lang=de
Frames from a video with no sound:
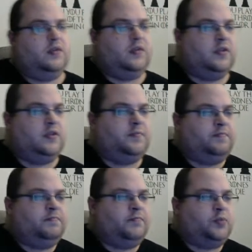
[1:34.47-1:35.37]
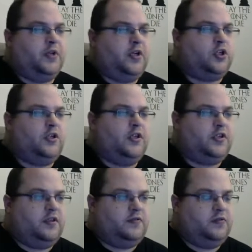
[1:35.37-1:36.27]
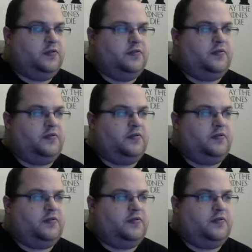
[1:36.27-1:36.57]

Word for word: ähm, Springer schlägt E5.